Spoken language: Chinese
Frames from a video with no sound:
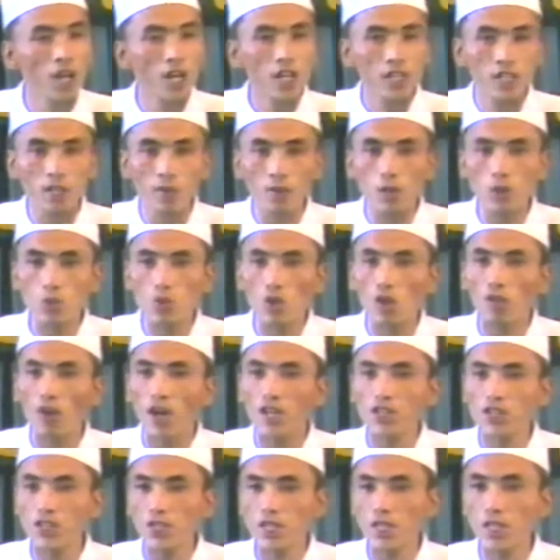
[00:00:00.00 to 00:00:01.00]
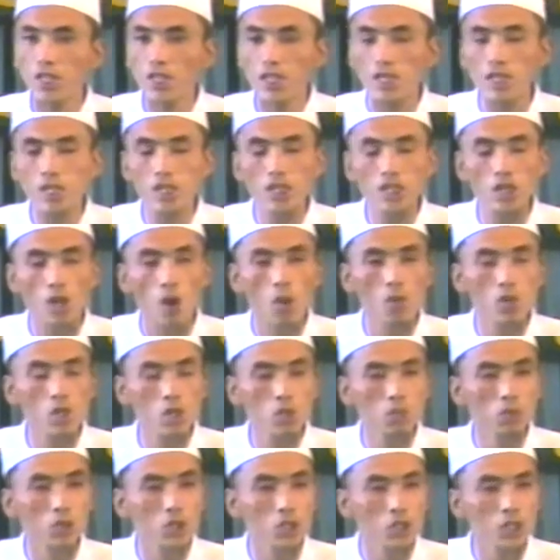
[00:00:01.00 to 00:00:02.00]
因为缺乏精神享
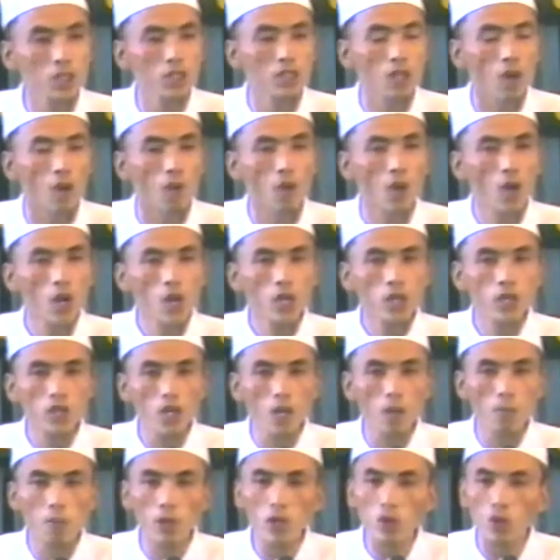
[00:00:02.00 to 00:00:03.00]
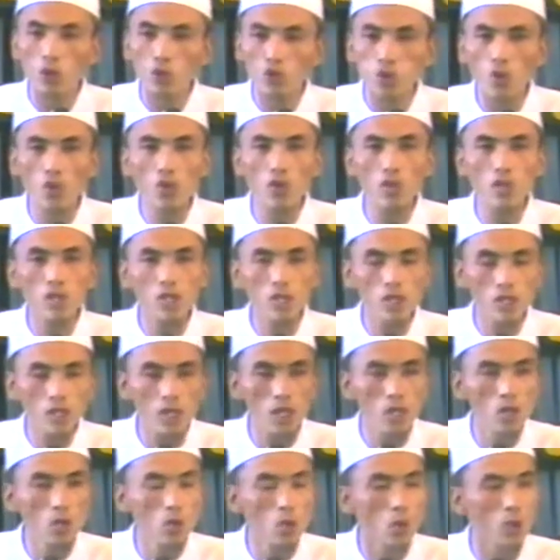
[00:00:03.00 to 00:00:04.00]
受的信仰，也没有充实
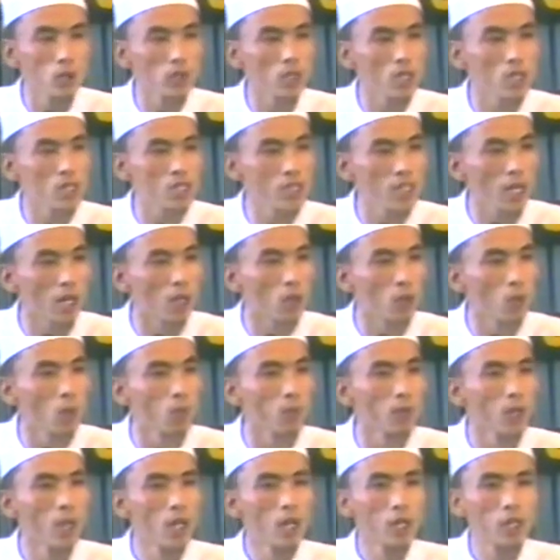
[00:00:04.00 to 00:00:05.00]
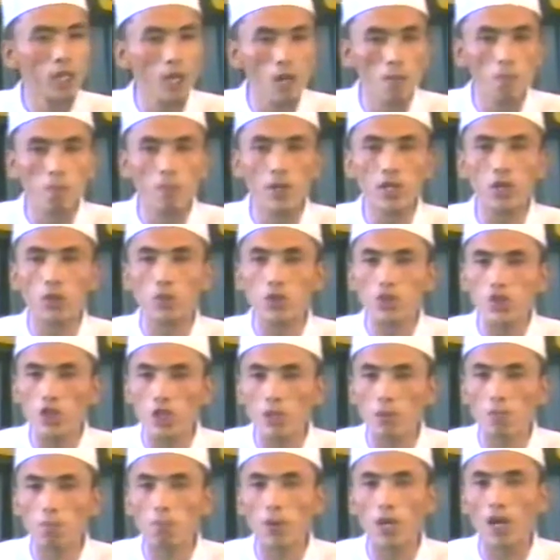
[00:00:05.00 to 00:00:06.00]
生活的善功，更没有
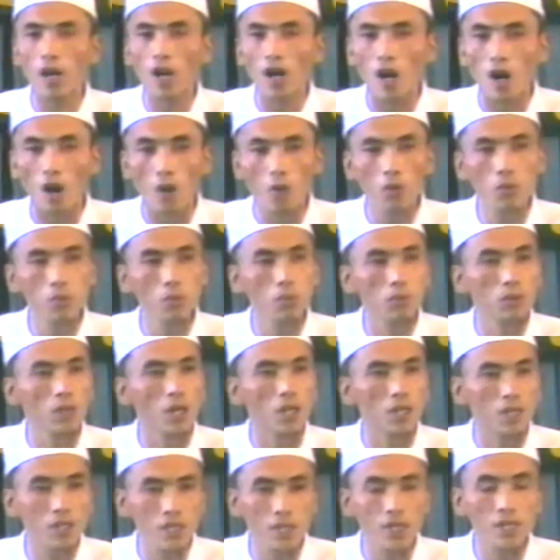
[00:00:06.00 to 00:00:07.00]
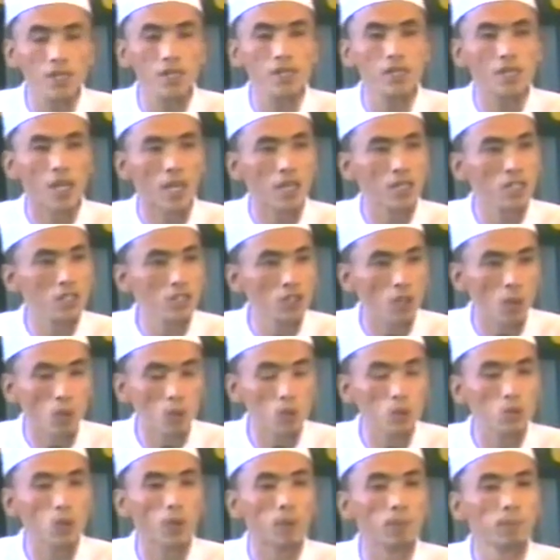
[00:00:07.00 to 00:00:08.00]
亲朋好友的真言
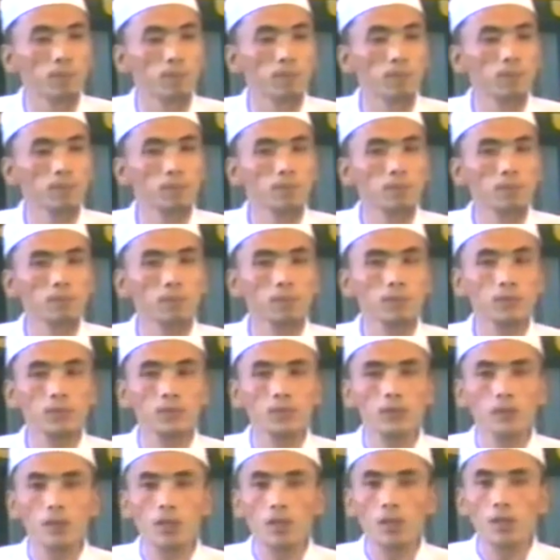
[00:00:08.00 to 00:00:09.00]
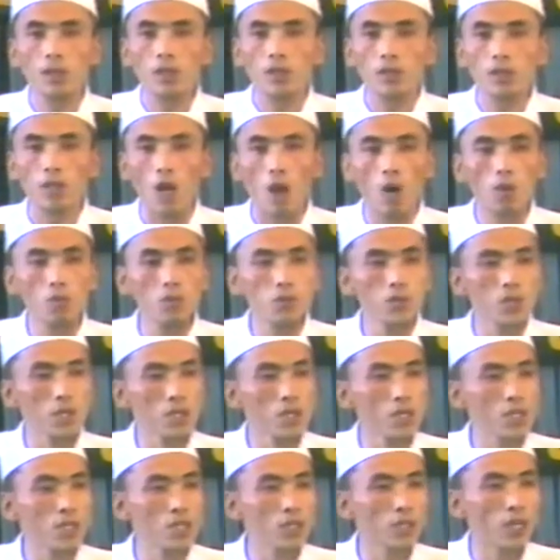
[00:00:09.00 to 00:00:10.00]
相劝。当
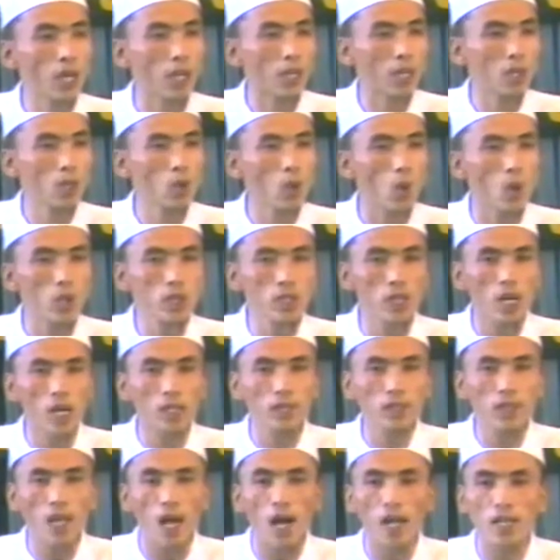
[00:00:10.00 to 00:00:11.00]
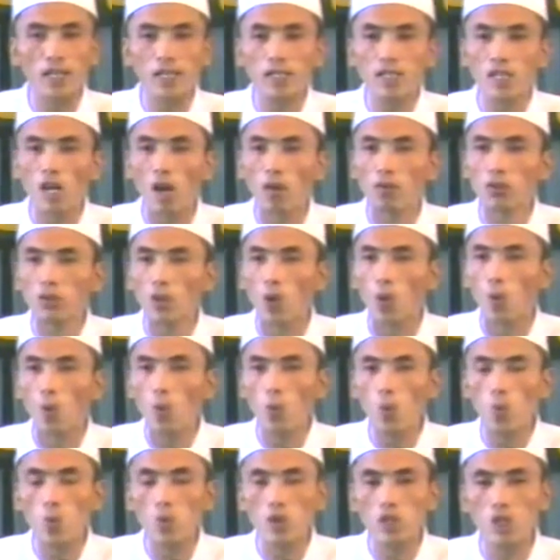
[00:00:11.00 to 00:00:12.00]
今时代，国家大力倡导
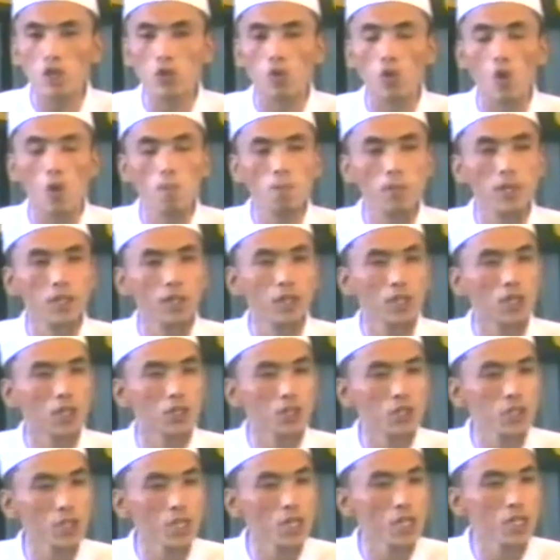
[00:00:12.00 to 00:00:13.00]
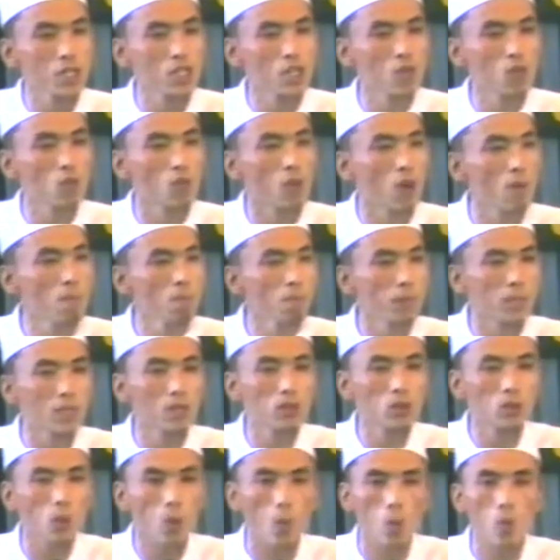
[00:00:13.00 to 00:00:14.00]
物质文明和精神文
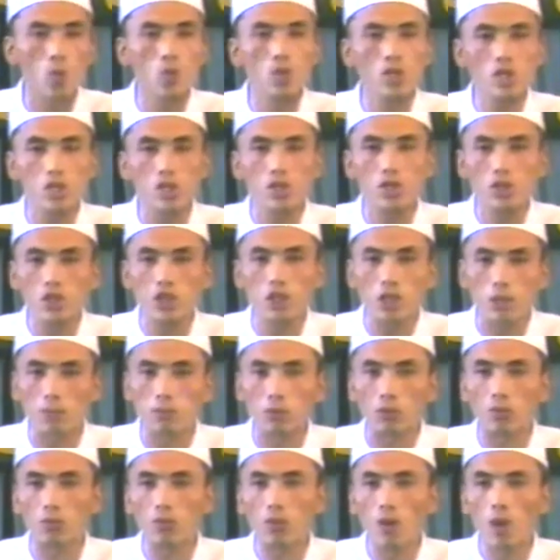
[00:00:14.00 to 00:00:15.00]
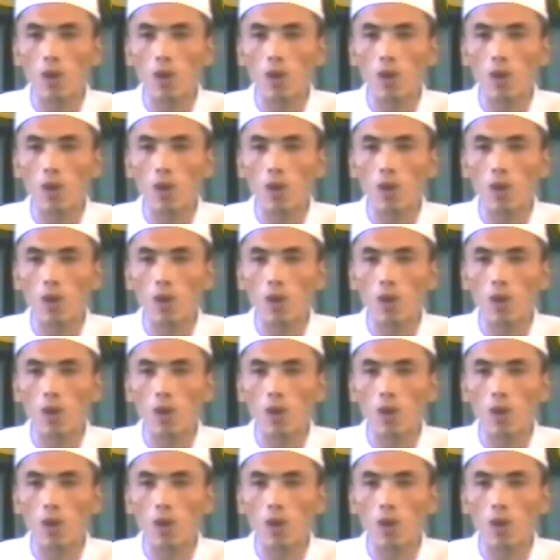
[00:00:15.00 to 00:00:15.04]
明同时起步。